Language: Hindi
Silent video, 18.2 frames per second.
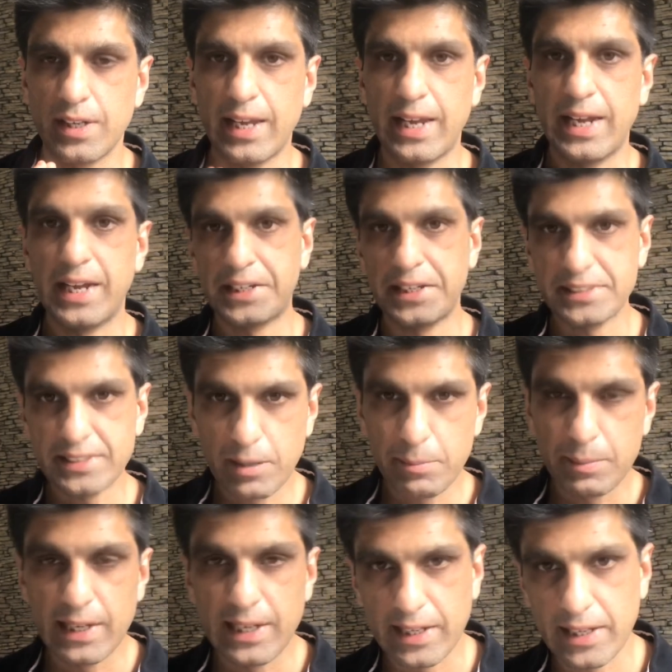80
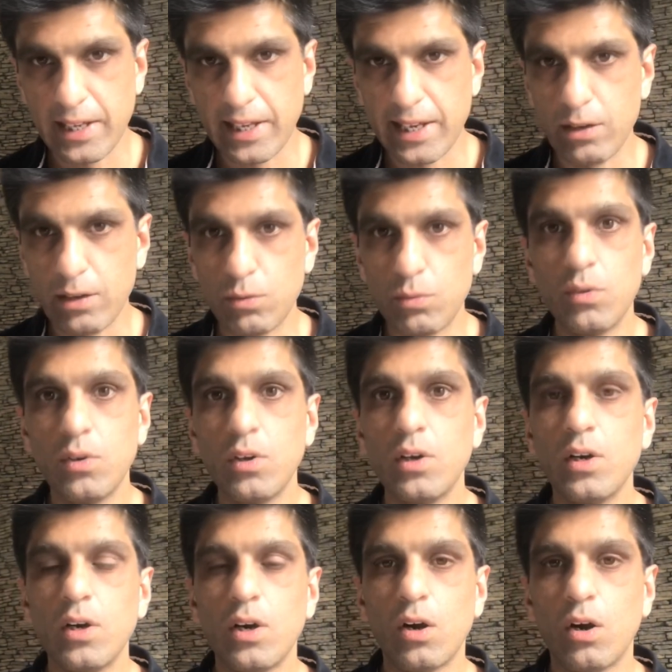तक भी लेके गया हूँ
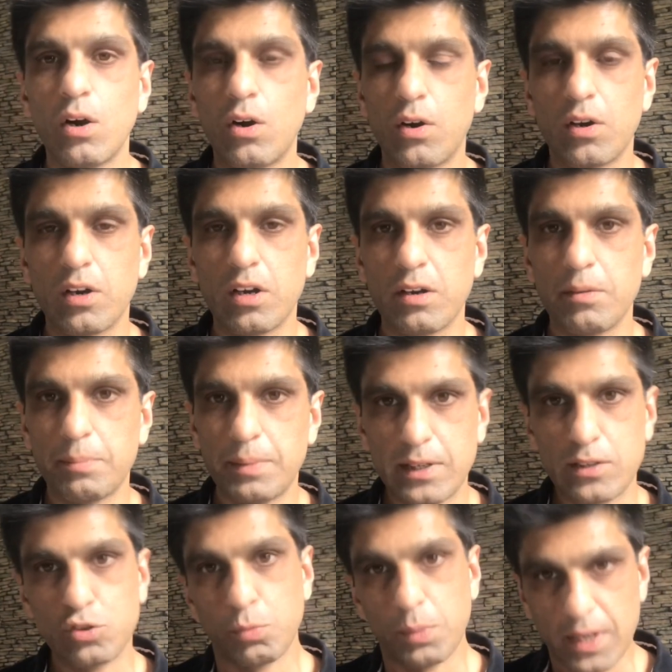और
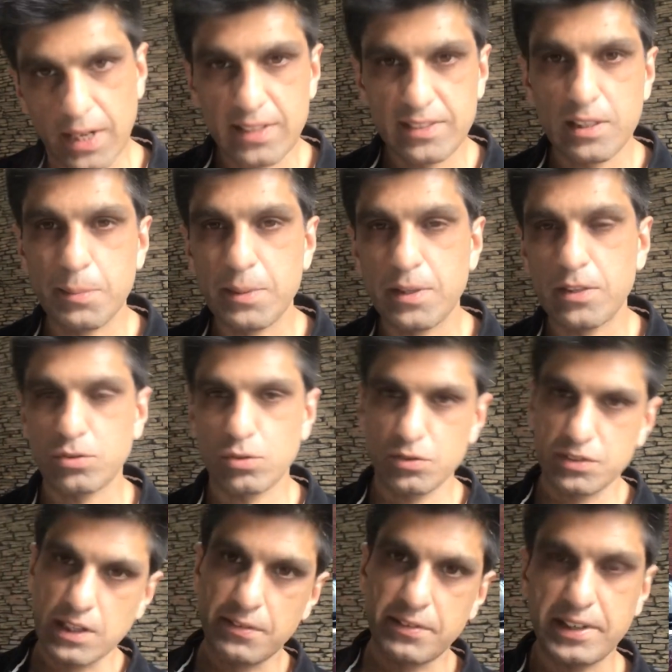फिर दोबारा से मैं
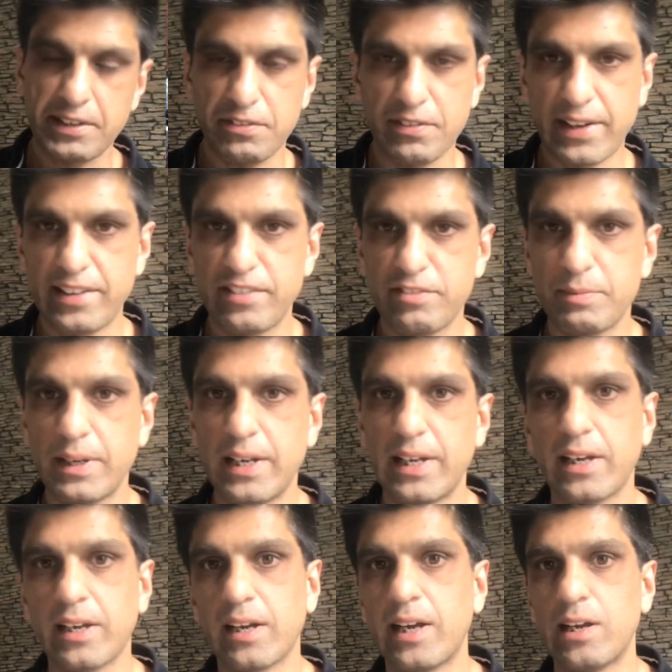इसको 75 पे
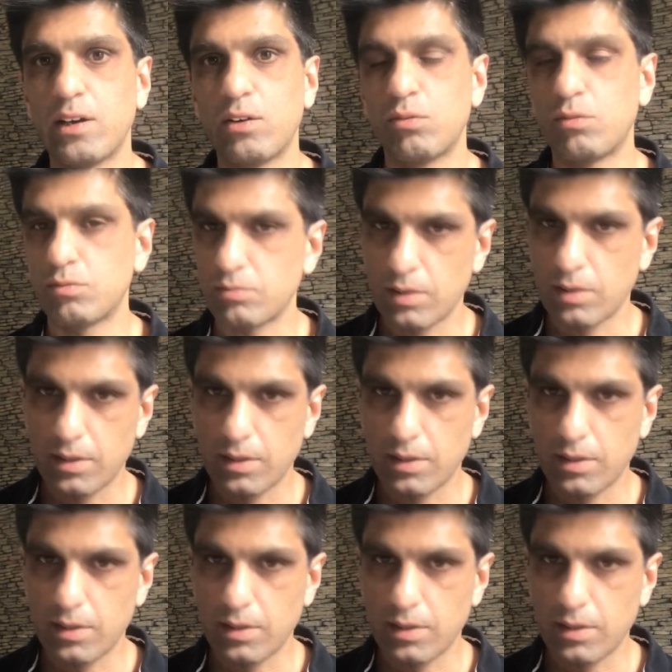लेकर आया हूँ